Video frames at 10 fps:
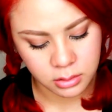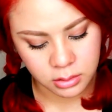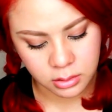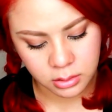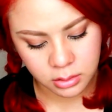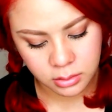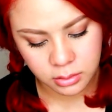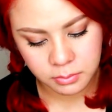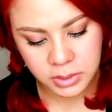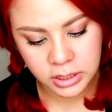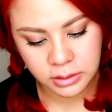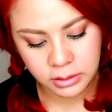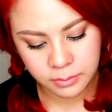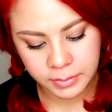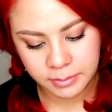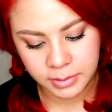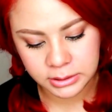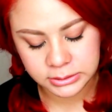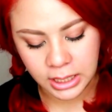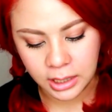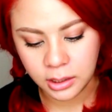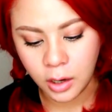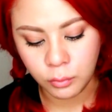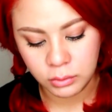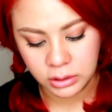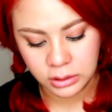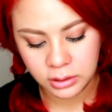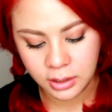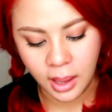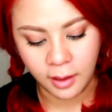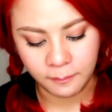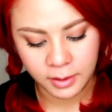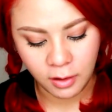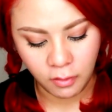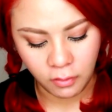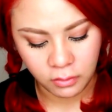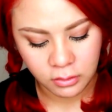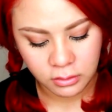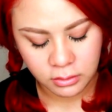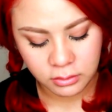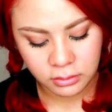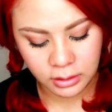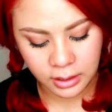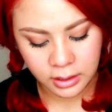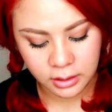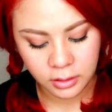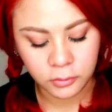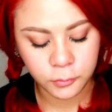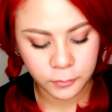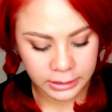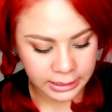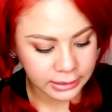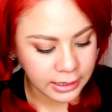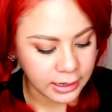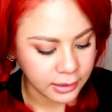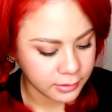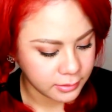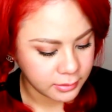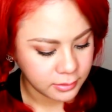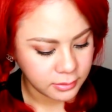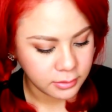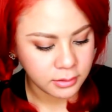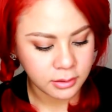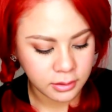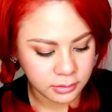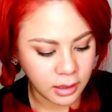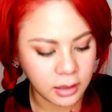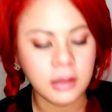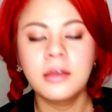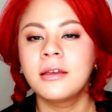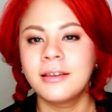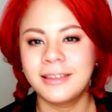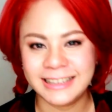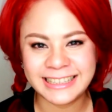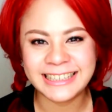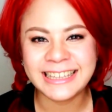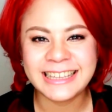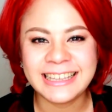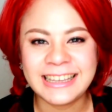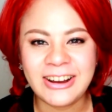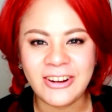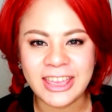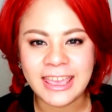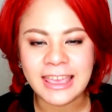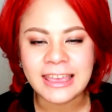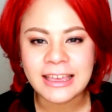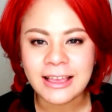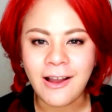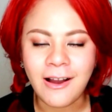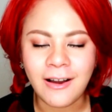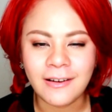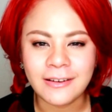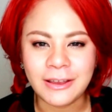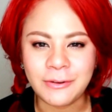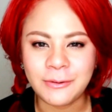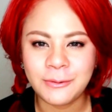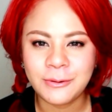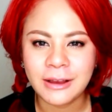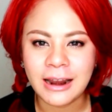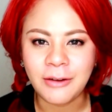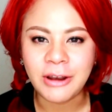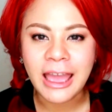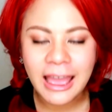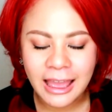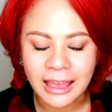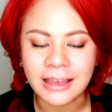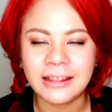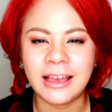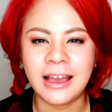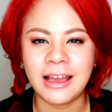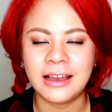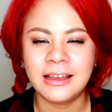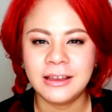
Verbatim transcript: เอ่อมีเป็นภาษาเกาหลีอ่านไม่ออกยังไงลองดูกันแล้วกันค่ะนะโอเคก็เดี๋ยวคราวหน้านะคะ